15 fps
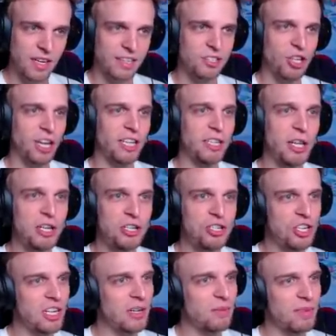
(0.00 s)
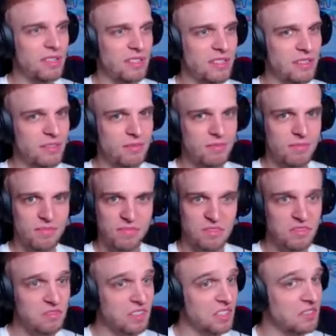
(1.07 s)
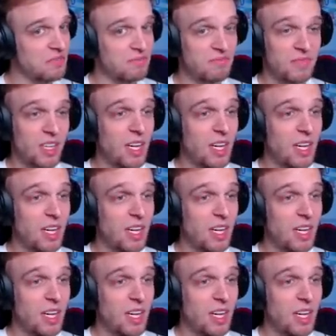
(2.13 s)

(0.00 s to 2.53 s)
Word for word: Será que gera energia pra essas... Enfim.